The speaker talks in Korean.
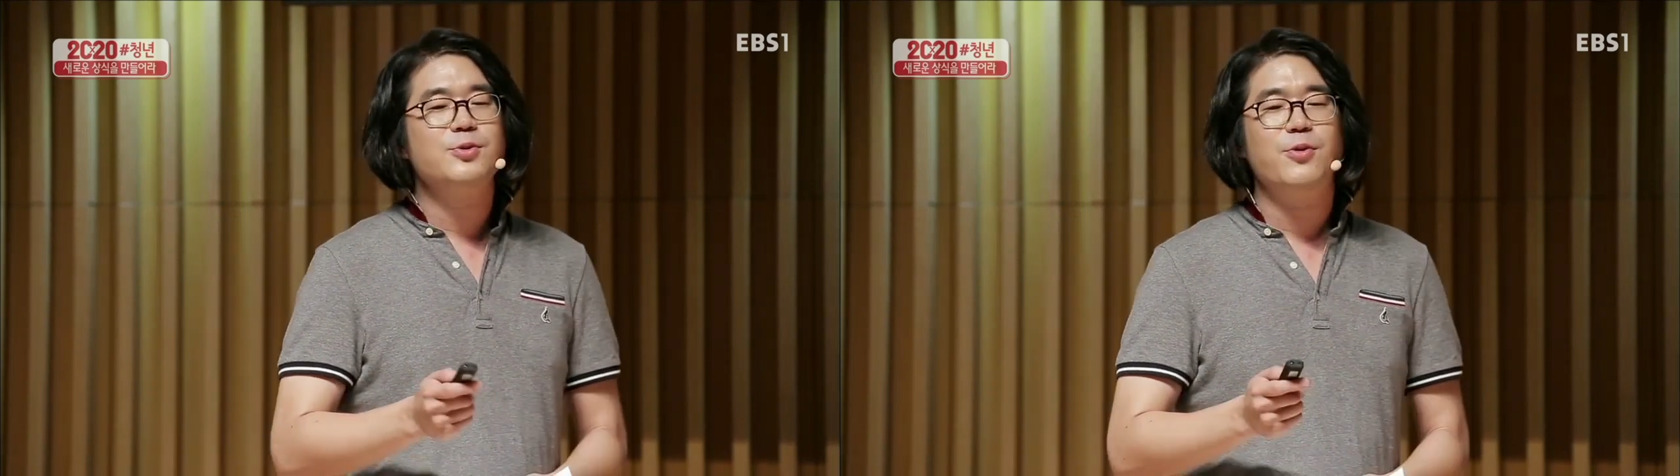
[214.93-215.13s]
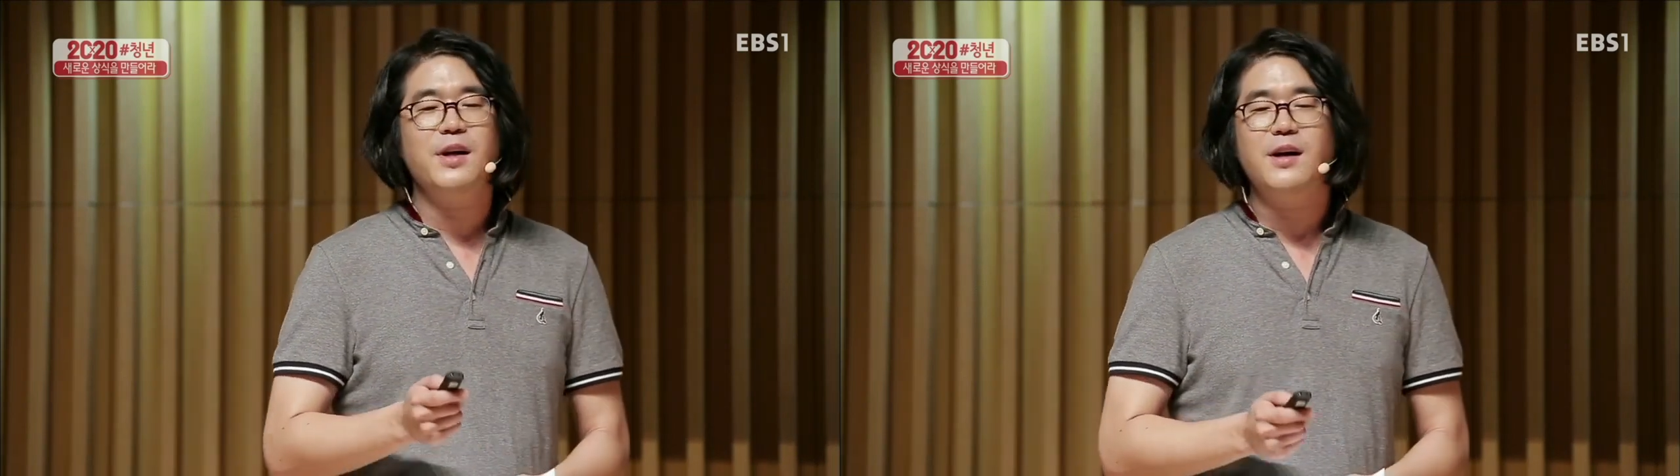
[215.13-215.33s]

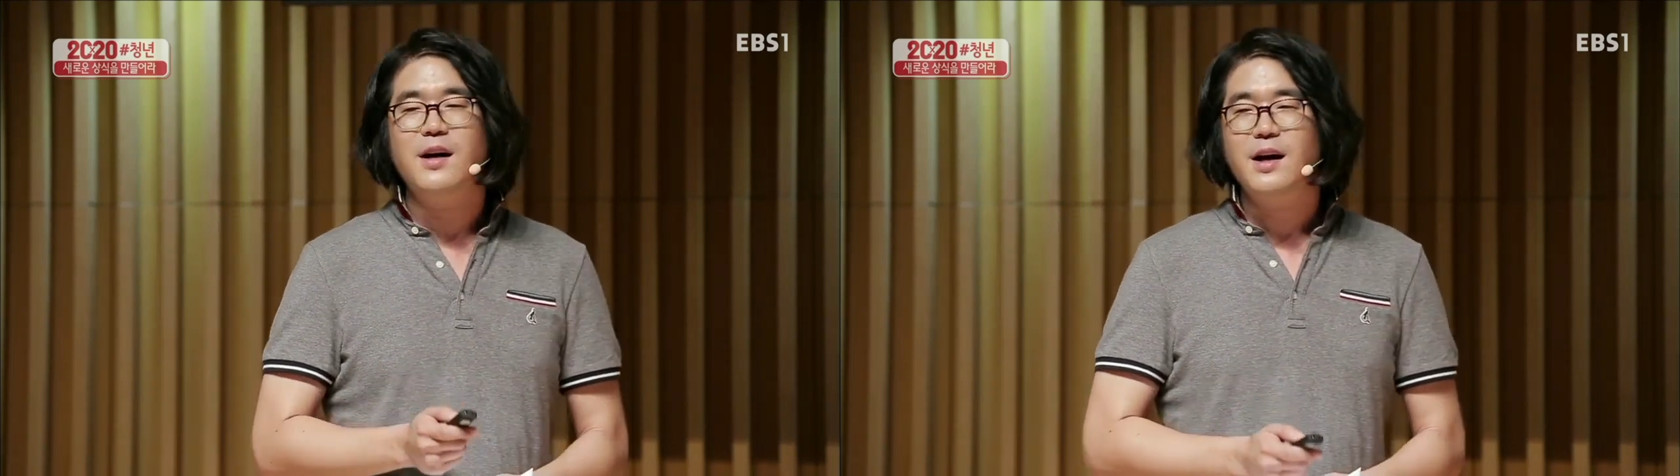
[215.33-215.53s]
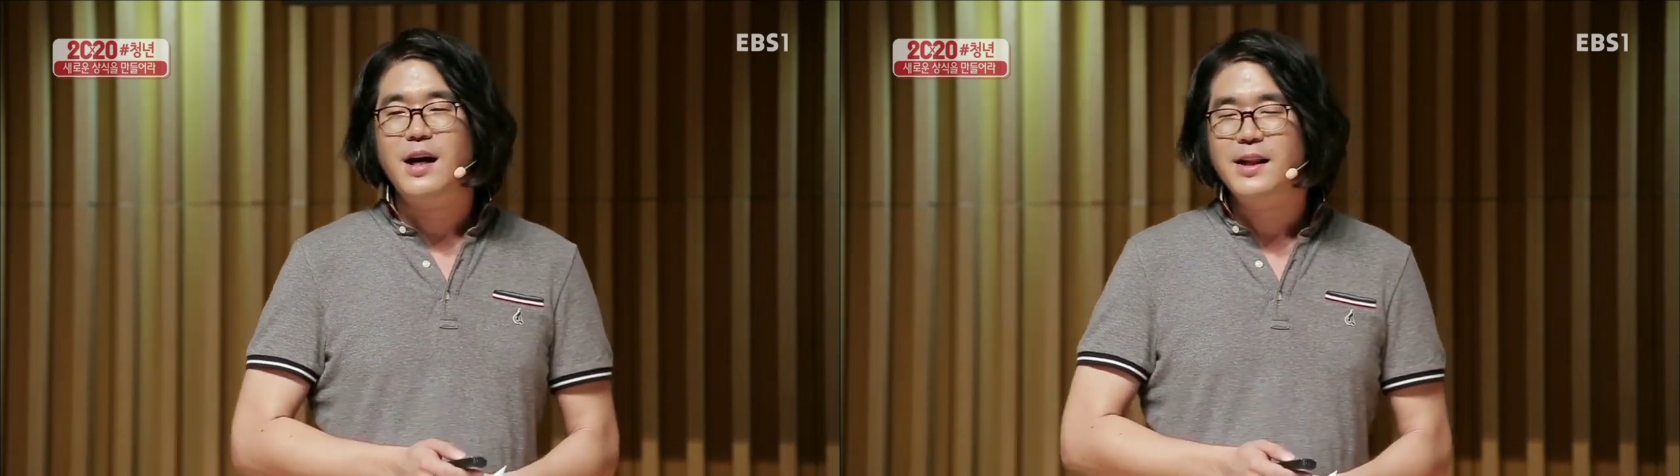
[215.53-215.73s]

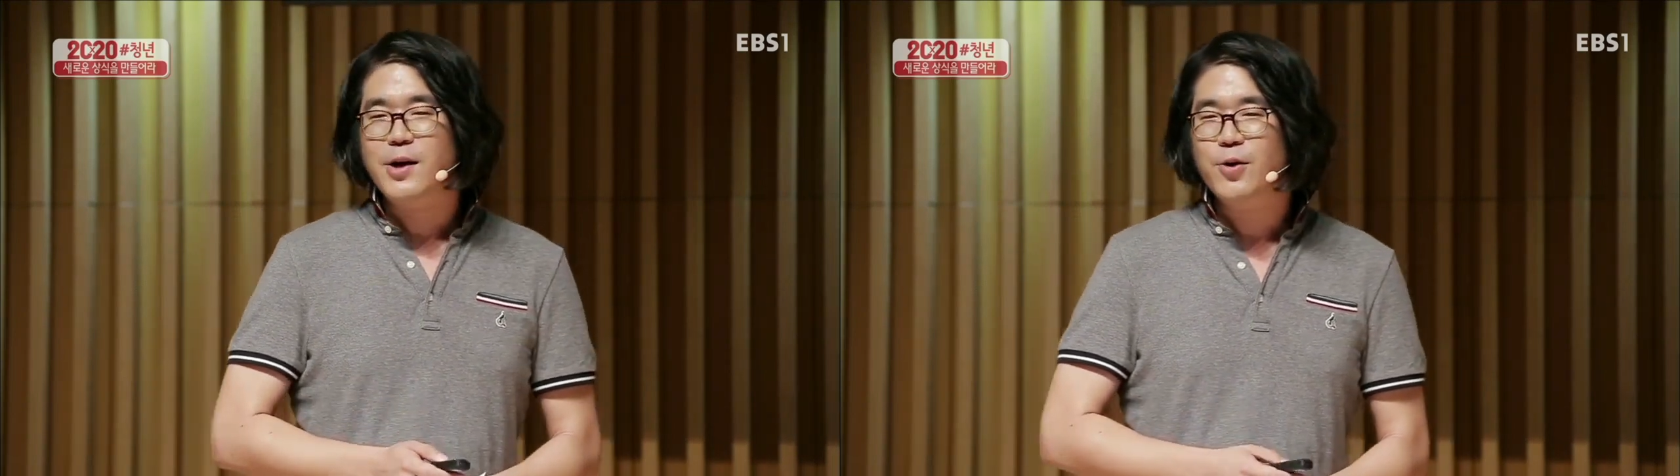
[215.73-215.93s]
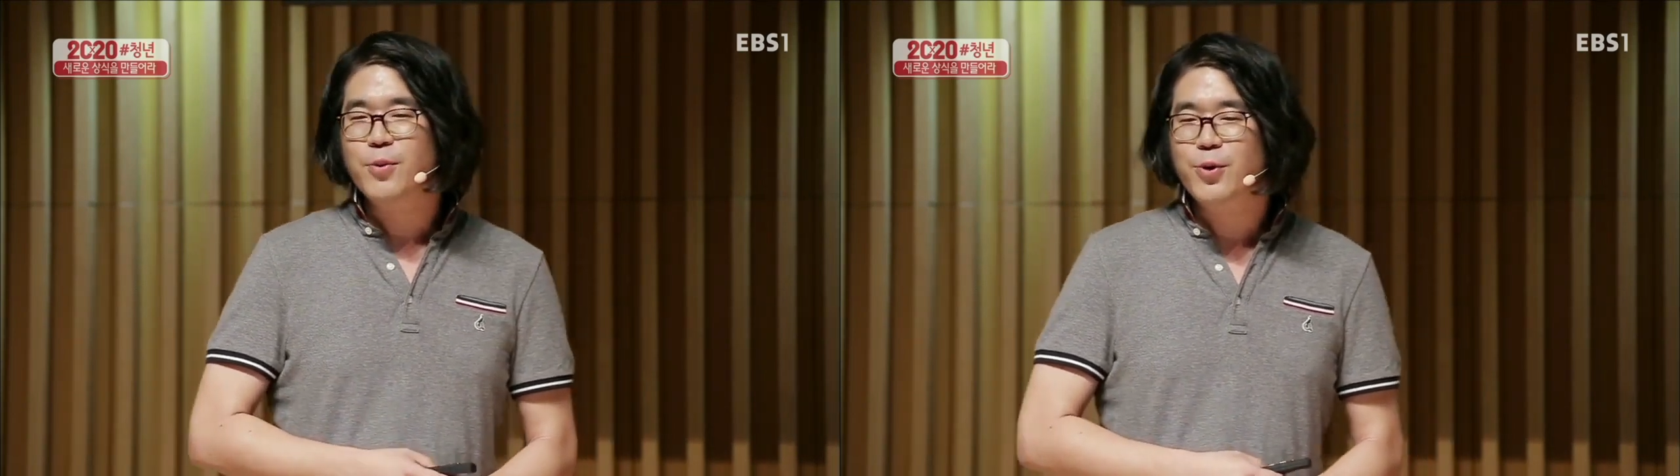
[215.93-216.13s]
소리가
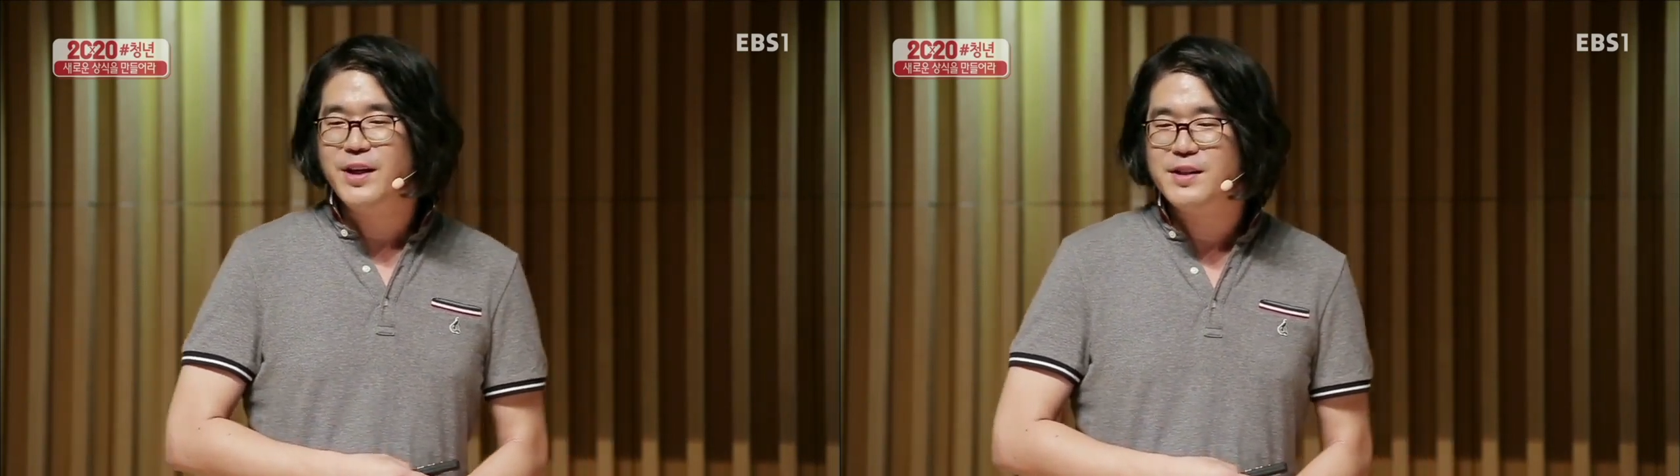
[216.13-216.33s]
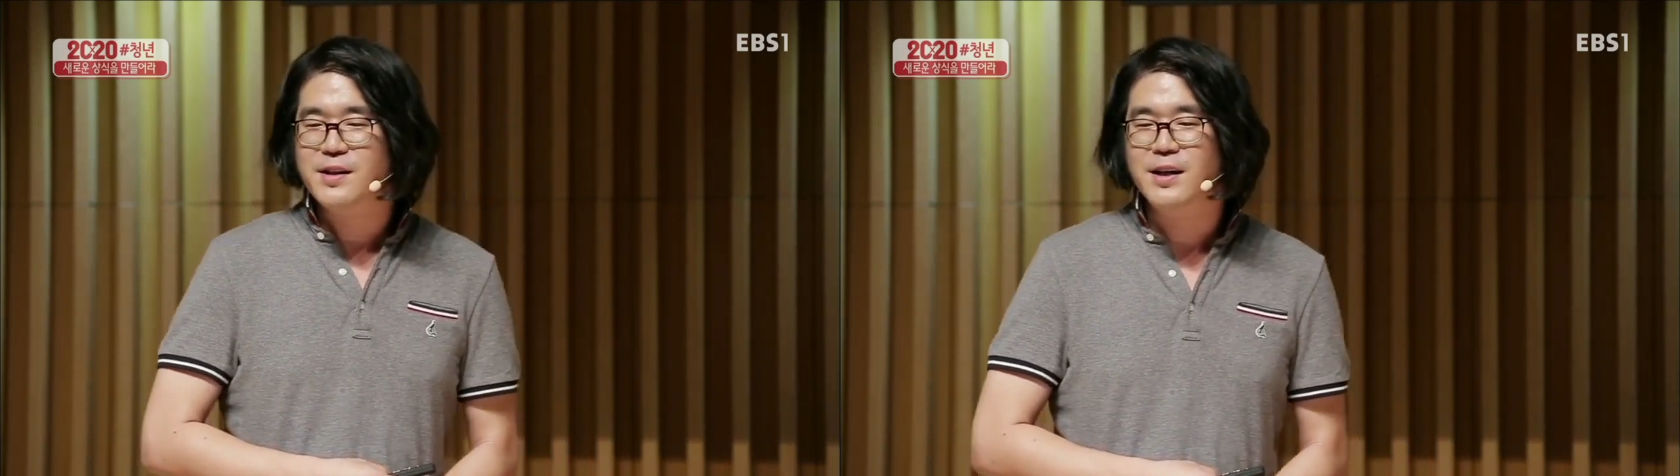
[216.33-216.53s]
하나로 모이기